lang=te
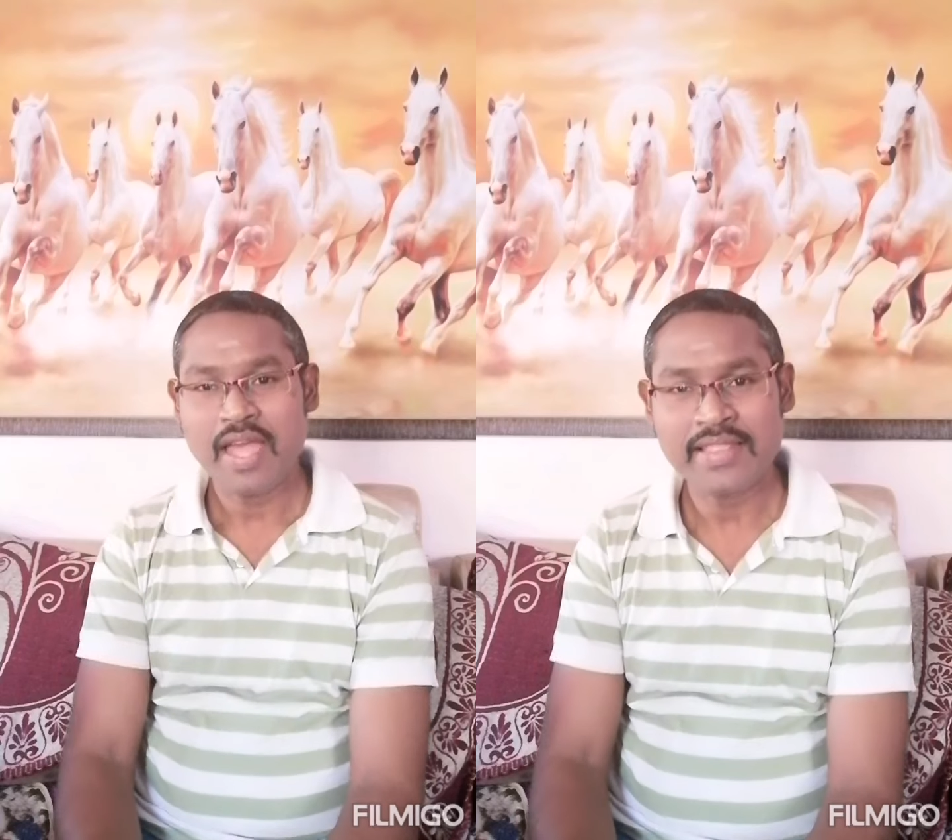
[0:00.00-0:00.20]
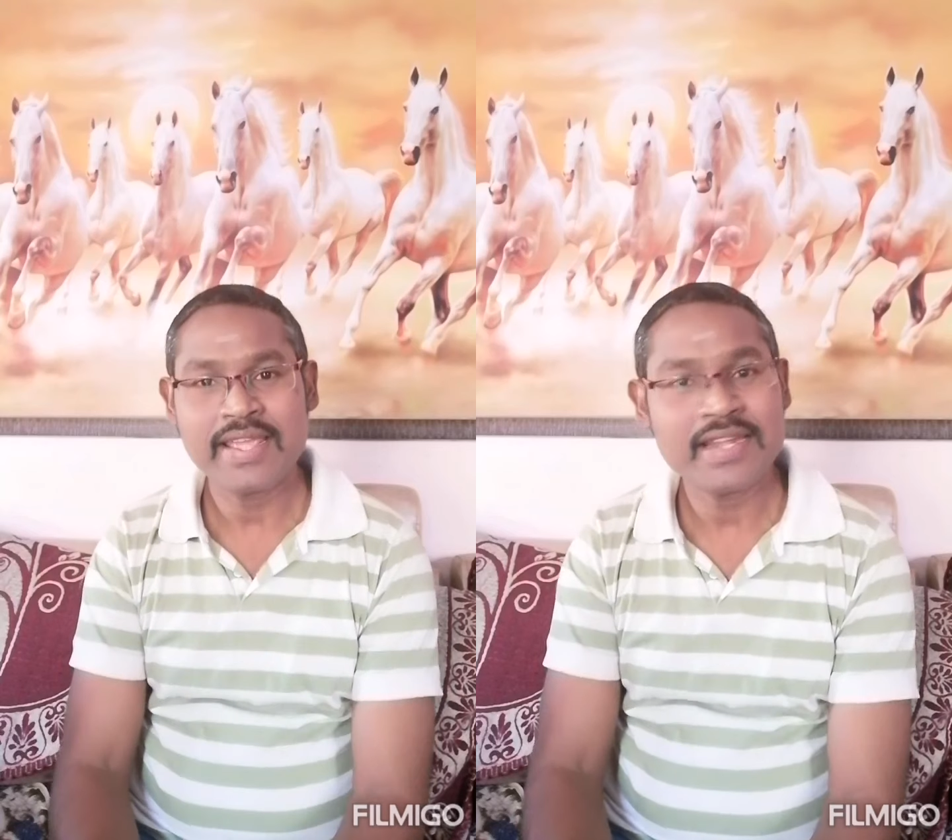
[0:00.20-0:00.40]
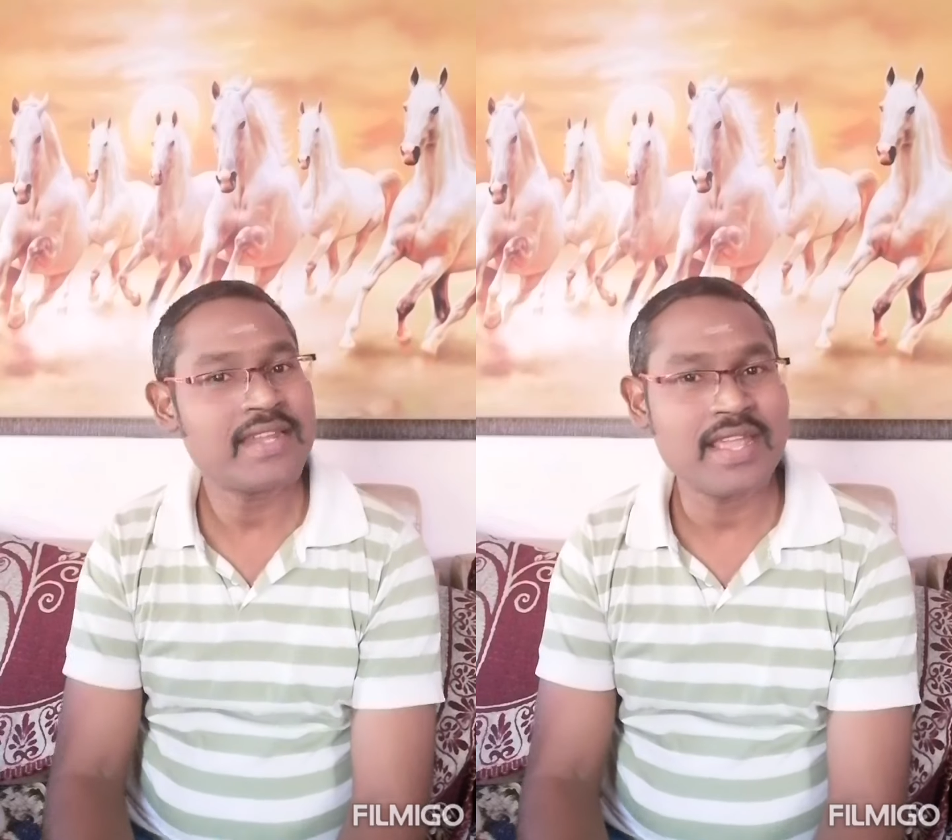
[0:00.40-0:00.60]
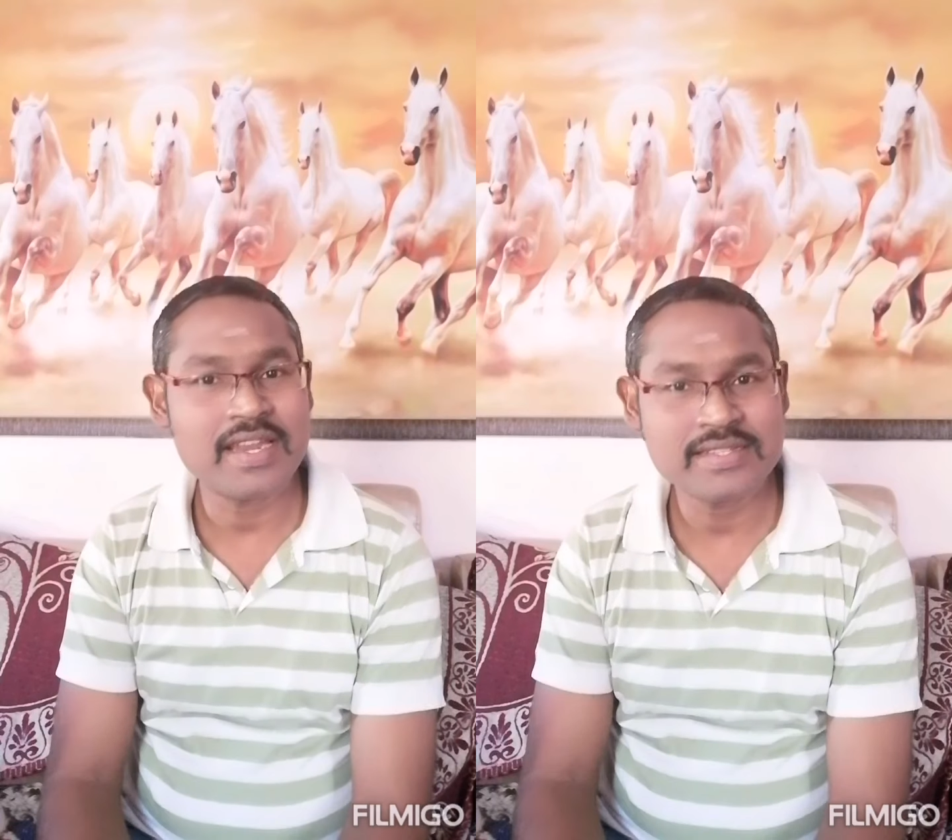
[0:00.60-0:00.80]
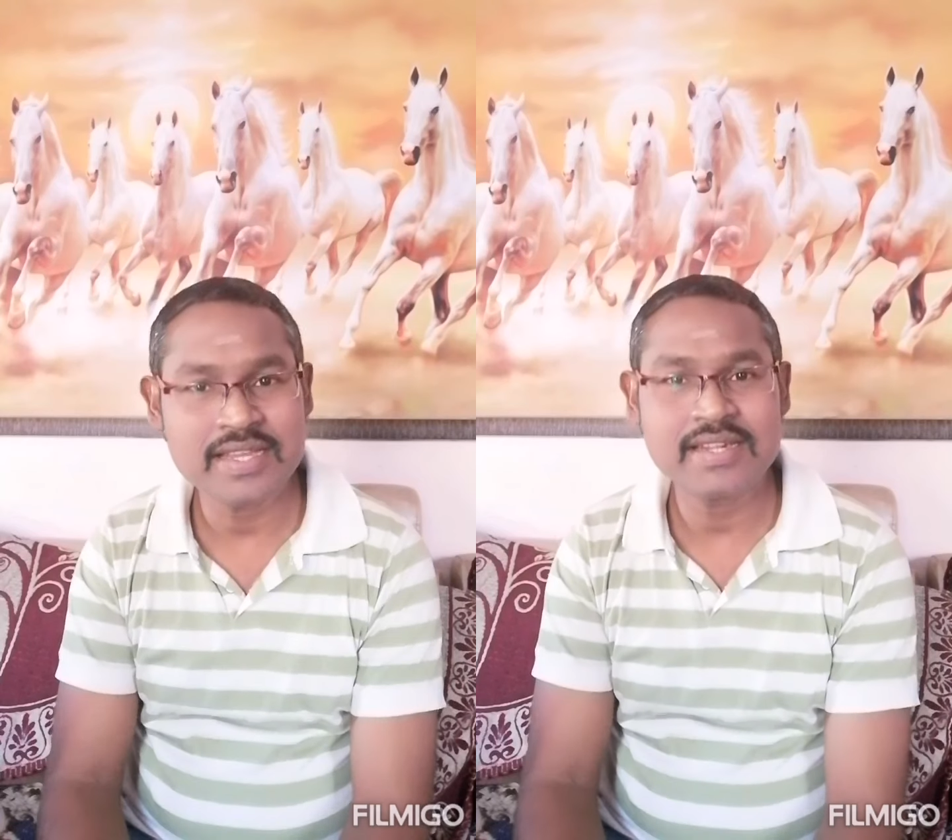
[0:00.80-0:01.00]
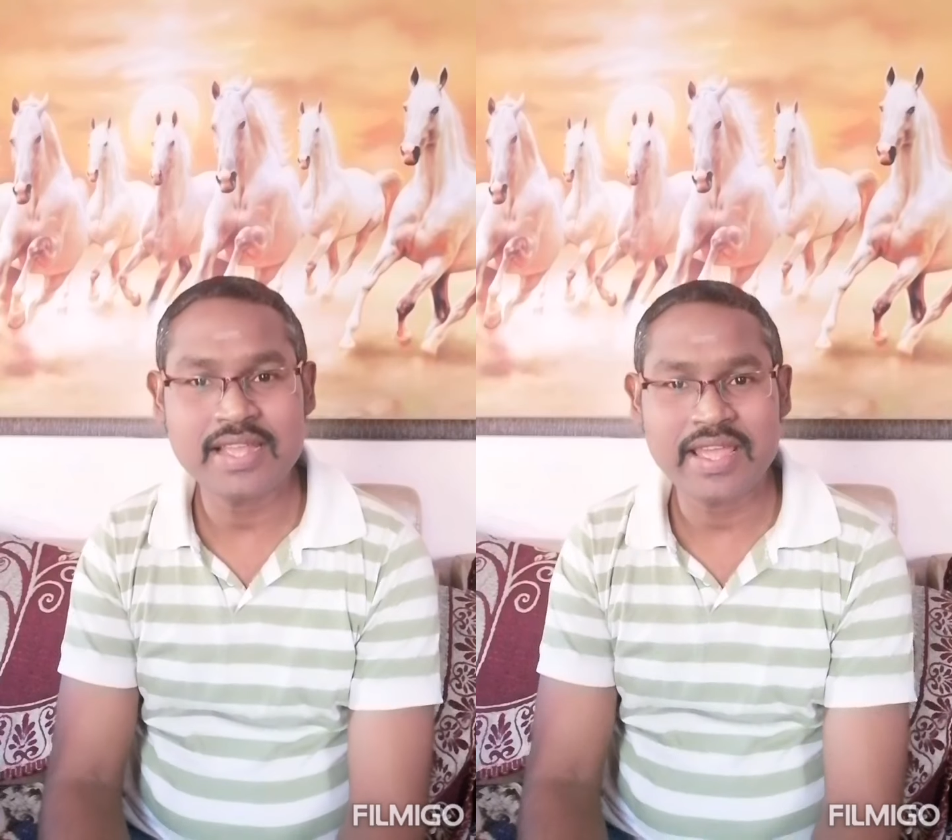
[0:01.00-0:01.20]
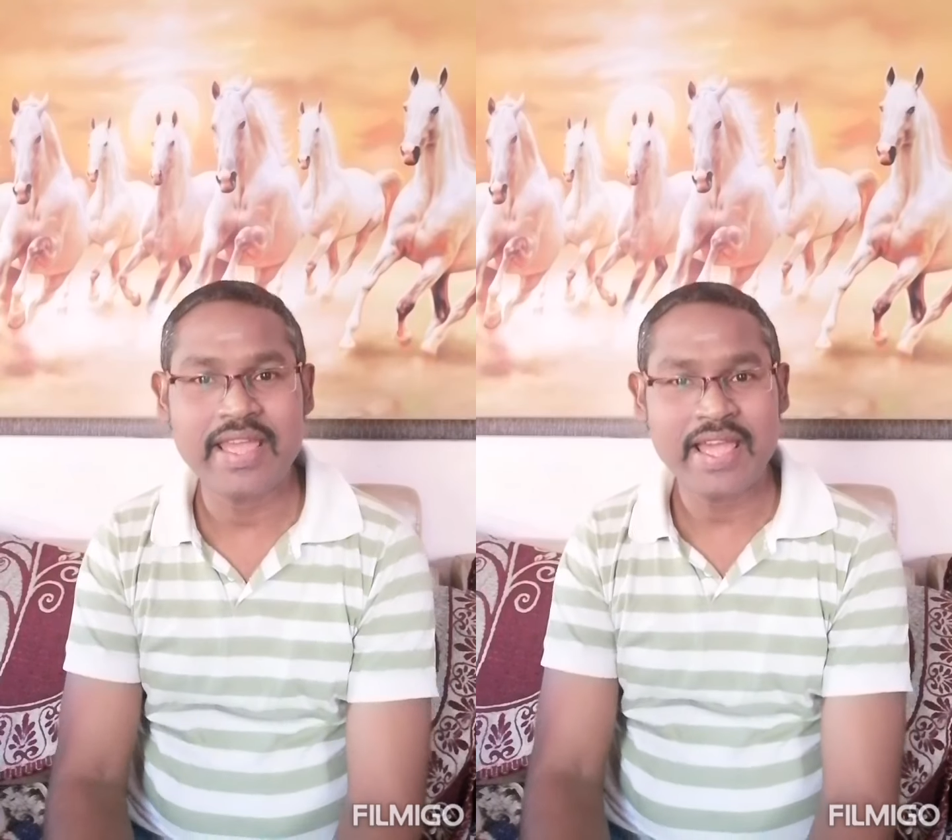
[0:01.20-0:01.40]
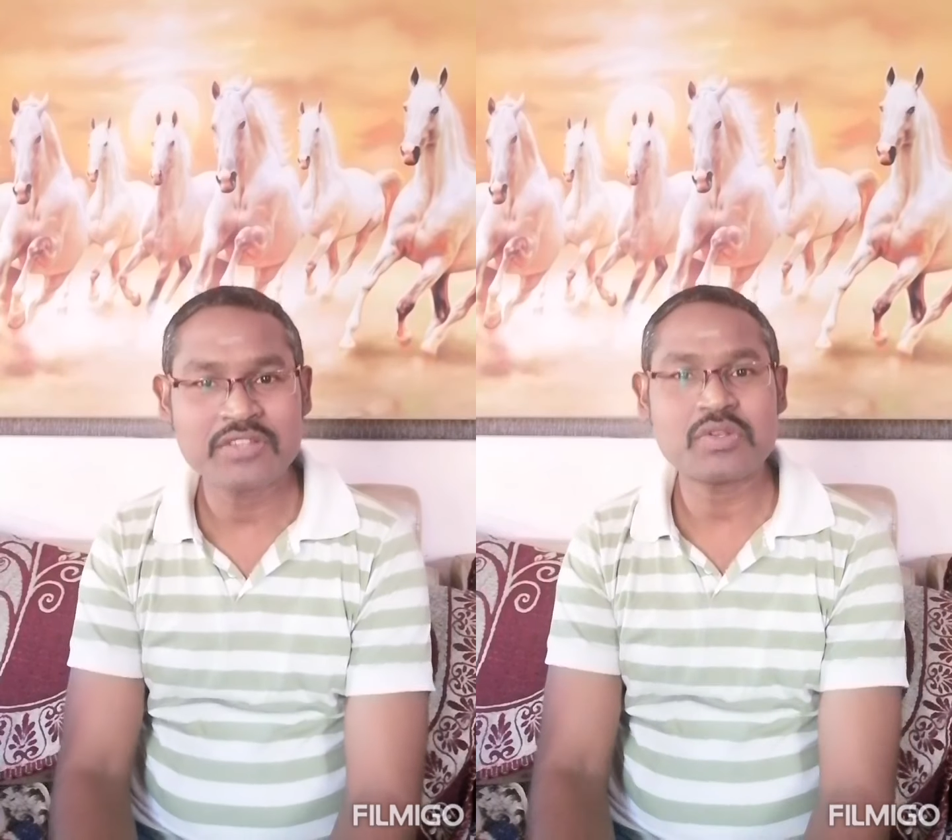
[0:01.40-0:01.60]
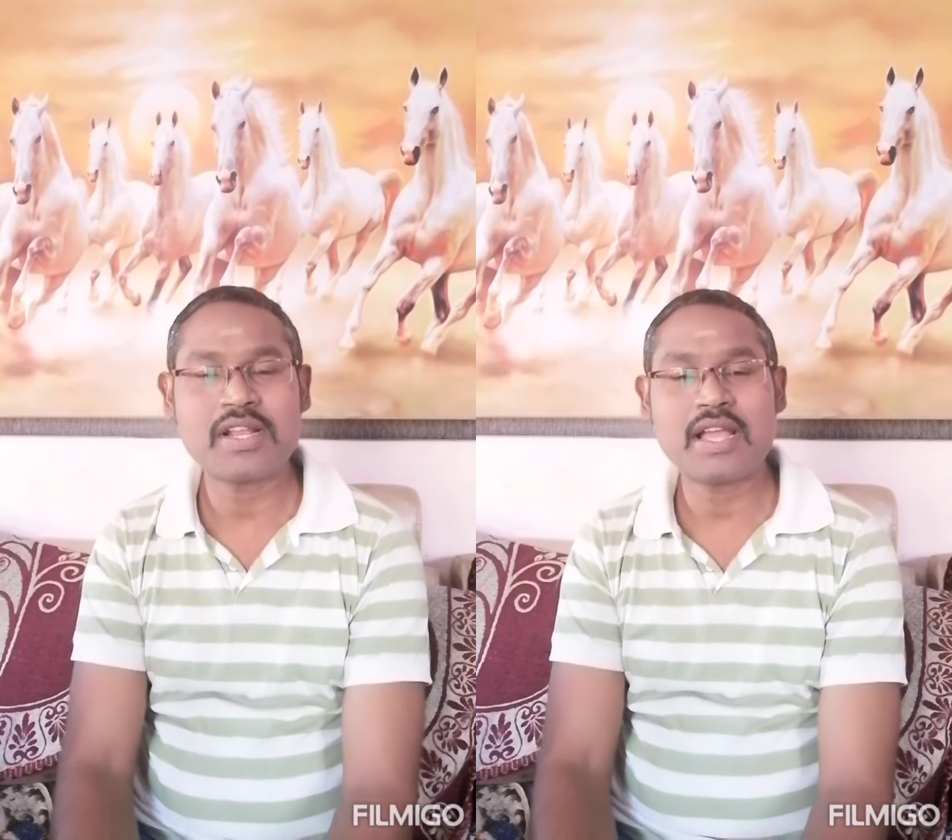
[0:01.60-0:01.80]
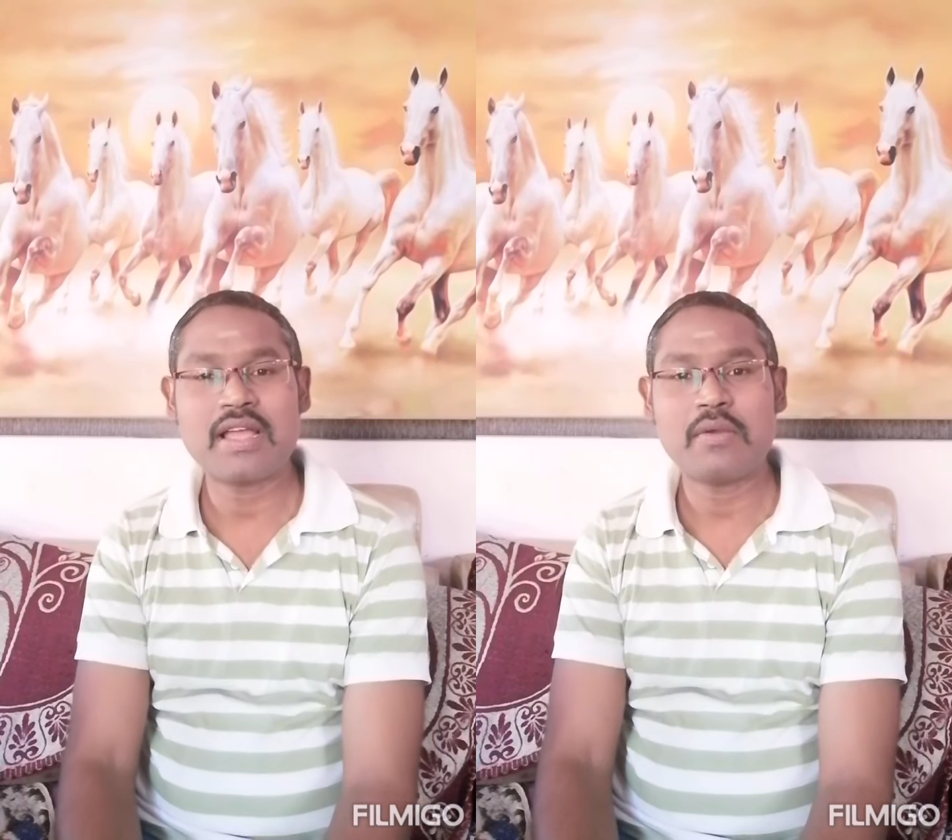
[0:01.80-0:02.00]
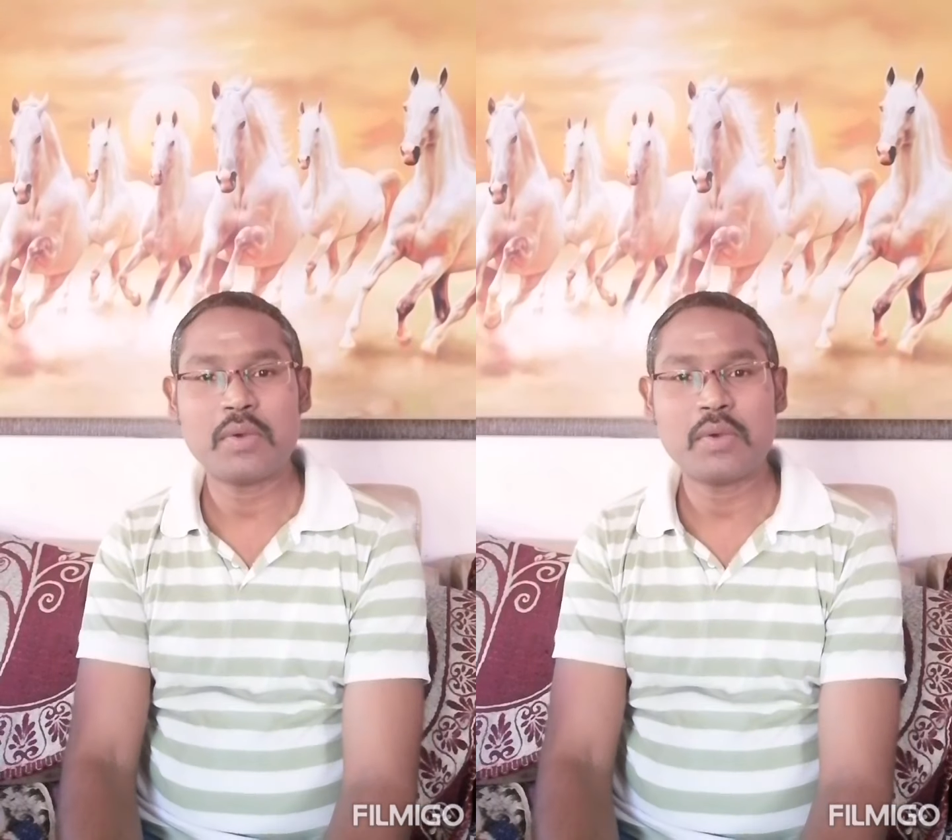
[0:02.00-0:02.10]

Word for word: అదేంటి అనేసి అంటే యాక్చువల్గా